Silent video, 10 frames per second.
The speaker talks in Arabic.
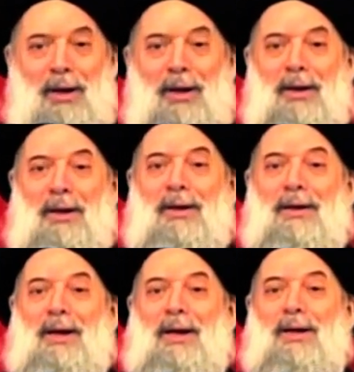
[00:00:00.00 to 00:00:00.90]
الله
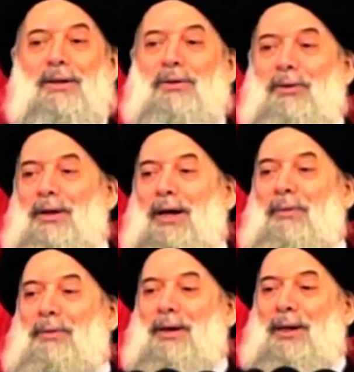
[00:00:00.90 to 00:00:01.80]
خلق
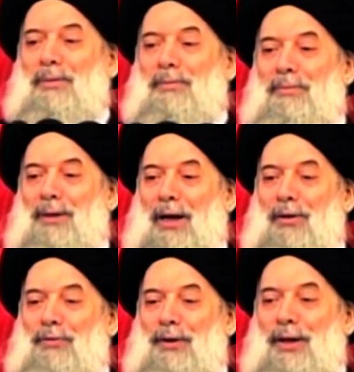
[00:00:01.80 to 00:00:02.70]
الدنيا
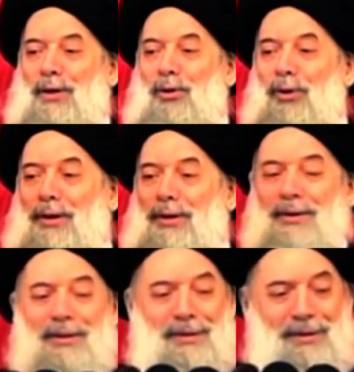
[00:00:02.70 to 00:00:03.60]
بحرفين كن
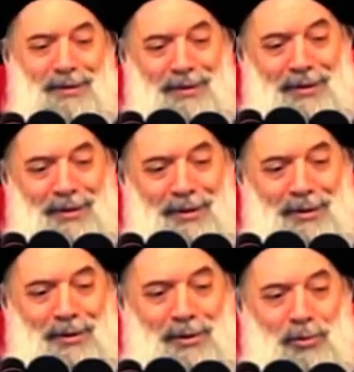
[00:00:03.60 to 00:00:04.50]

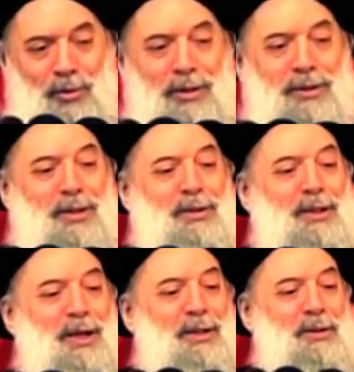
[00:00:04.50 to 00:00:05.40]

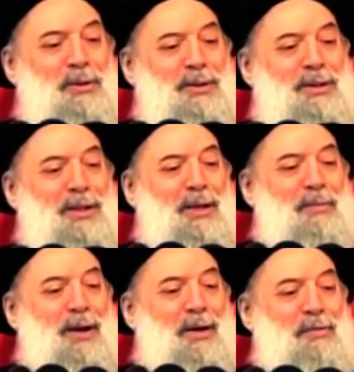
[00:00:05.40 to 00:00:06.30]
ويستطيع انه يزيلها
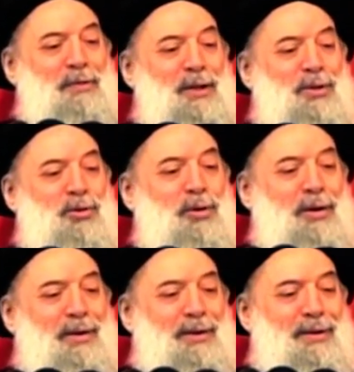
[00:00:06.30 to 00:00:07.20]
بحرفين زل